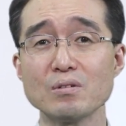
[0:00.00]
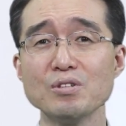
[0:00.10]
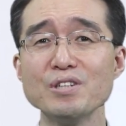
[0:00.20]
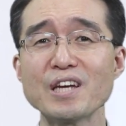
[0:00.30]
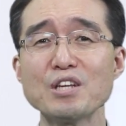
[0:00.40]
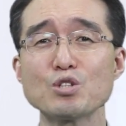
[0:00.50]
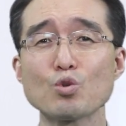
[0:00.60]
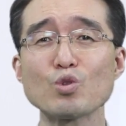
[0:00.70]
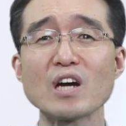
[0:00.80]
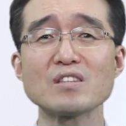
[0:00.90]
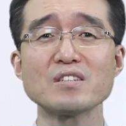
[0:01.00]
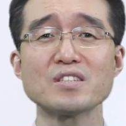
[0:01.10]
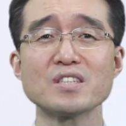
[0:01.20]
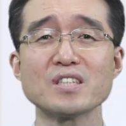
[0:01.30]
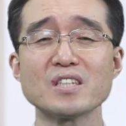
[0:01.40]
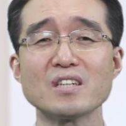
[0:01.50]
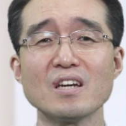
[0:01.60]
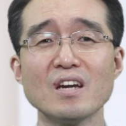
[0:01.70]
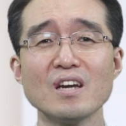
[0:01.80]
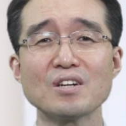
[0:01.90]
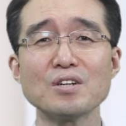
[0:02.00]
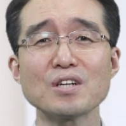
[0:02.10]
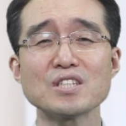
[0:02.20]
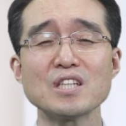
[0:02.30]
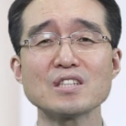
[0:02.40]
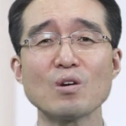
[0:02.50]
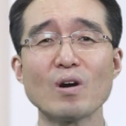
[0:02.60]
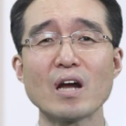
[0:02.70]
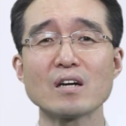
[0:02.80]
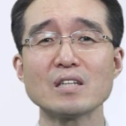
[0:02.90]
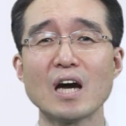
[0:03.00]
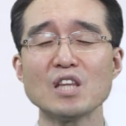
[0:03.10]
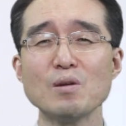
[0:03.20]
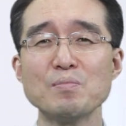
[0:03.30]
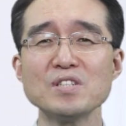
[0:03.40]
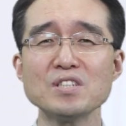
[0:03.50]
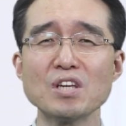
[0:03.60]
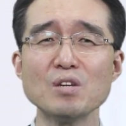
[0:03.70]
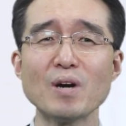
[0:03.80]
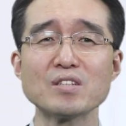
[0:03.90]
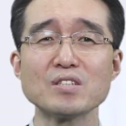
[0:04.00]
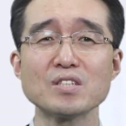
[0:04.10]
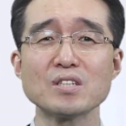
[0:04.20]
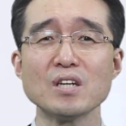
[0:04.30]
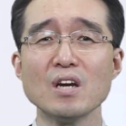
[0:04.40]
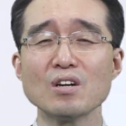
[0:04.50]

늘 산에서 돋닦듯이 그렇게 신앙생활 하거나 아니면 PC 게임 하듯이